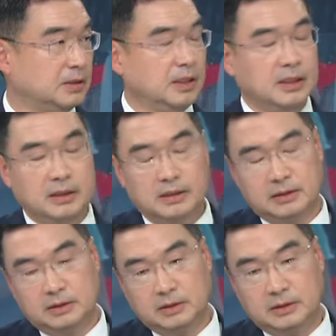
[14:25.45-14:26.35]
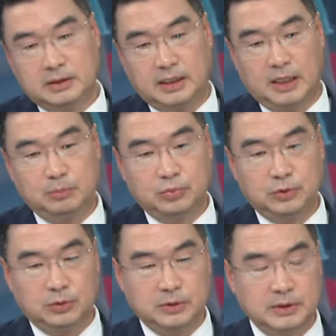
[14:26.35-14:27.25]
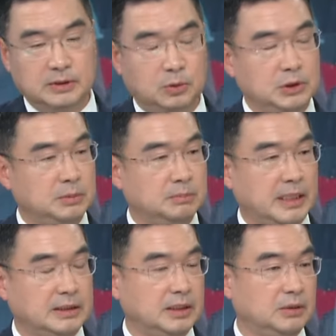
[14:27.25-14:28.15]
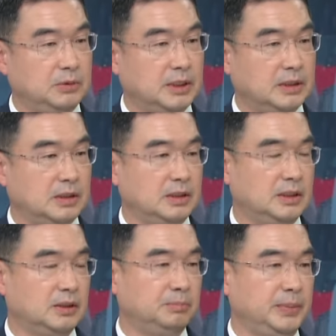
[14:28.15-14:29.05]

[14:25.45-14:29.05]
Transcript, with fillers: 어. 그래서 이제 앞으로는 도심 방지를 위해서는 이런